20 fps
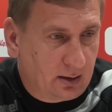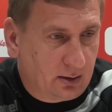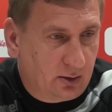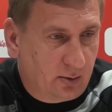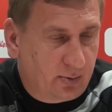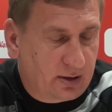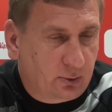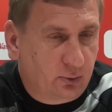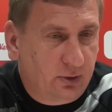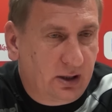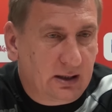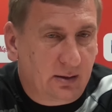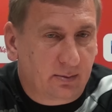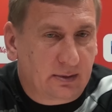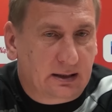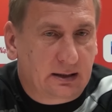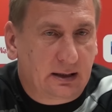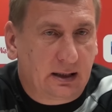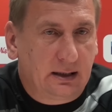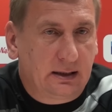No brakuje nam
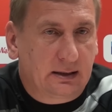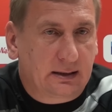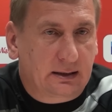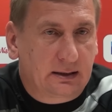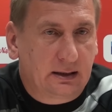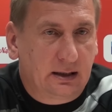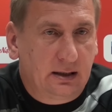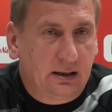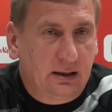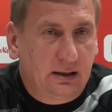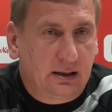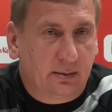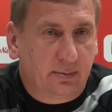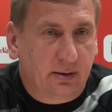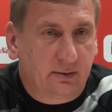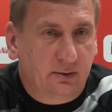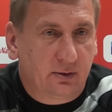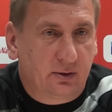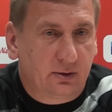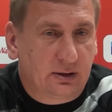takiej, takiej na
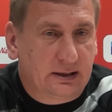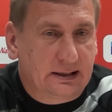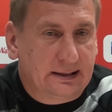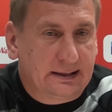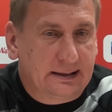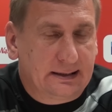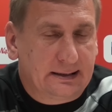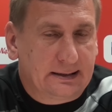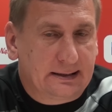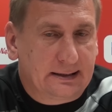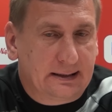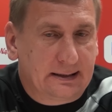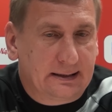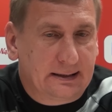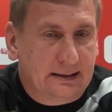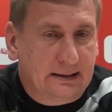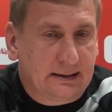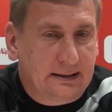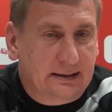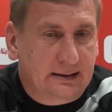pewno y,
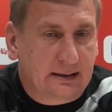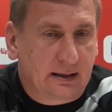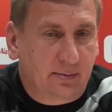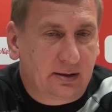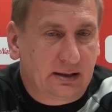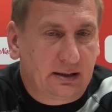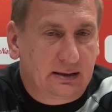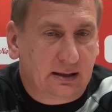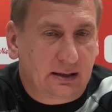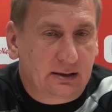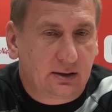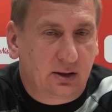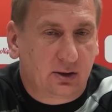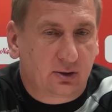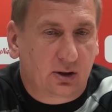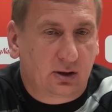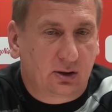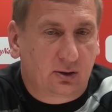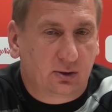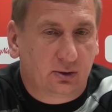y, stabilizacji,
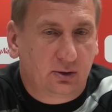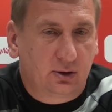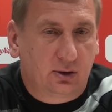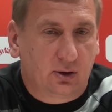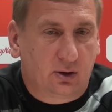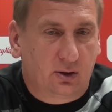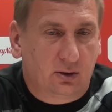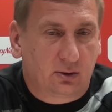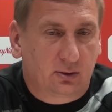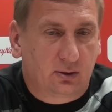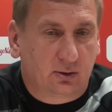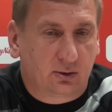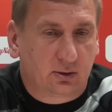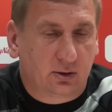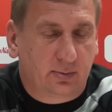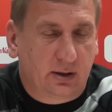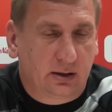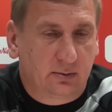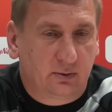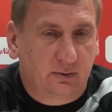jeżeli chodzi o to,
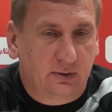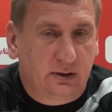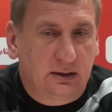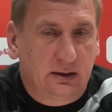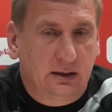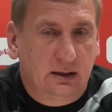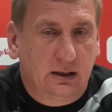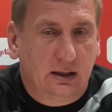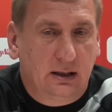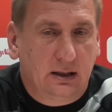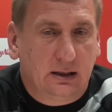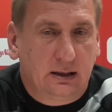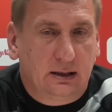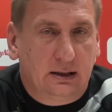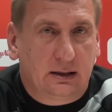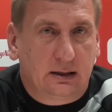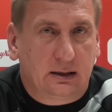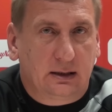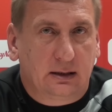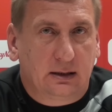co Pan mówi,
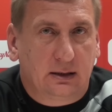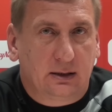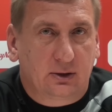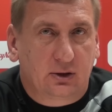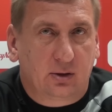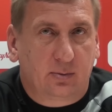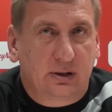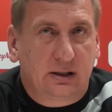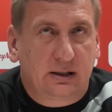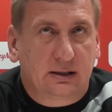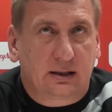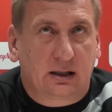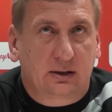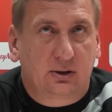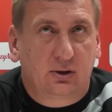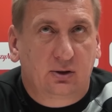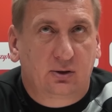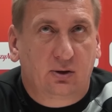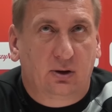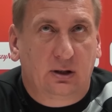y, żeby nie
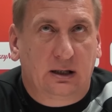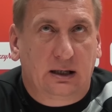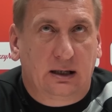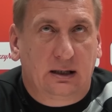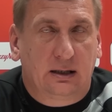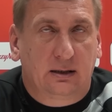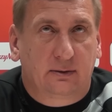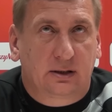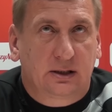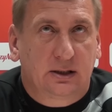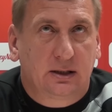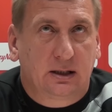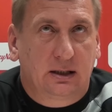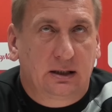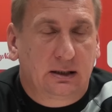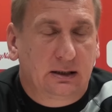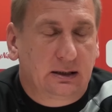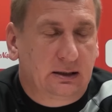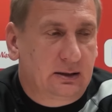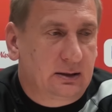stracić gola, ale właśnie
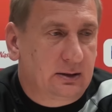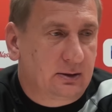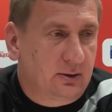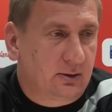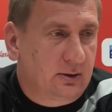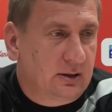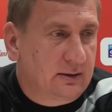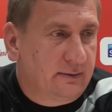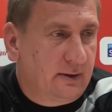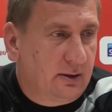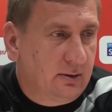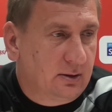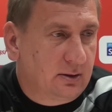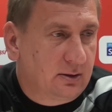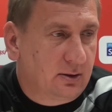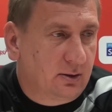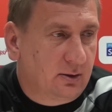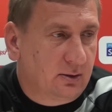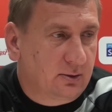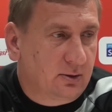co, nazwa,
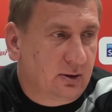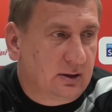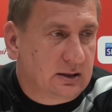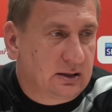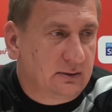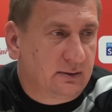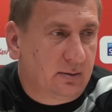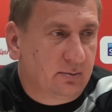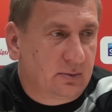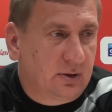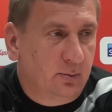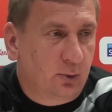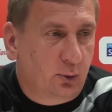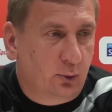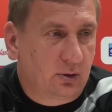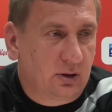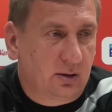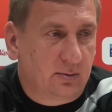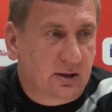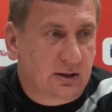co, co nazywam tym
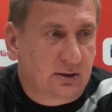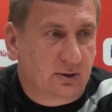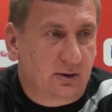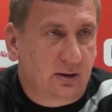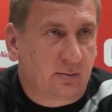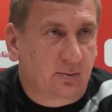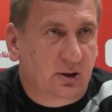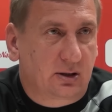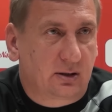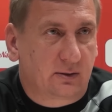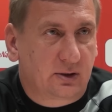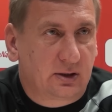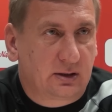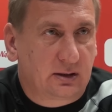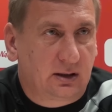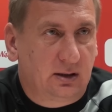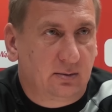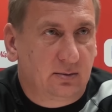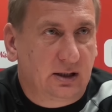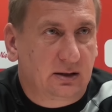trudnym sezonem. Przede
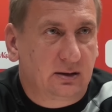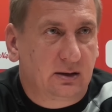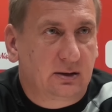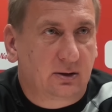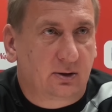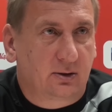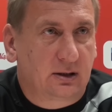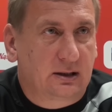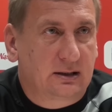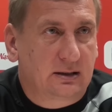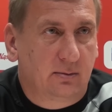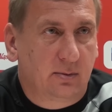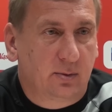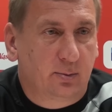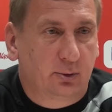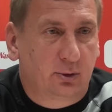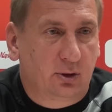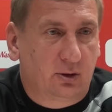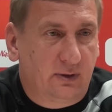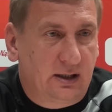wszystkim z jednej strony chcemy
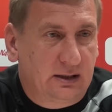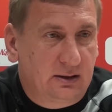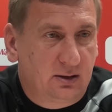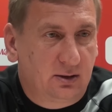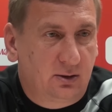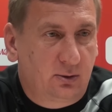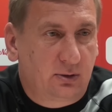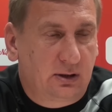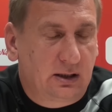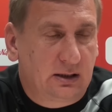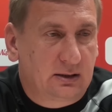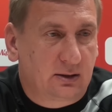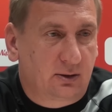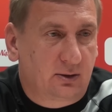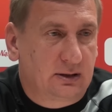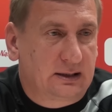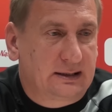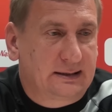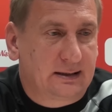budować, z drugiej strony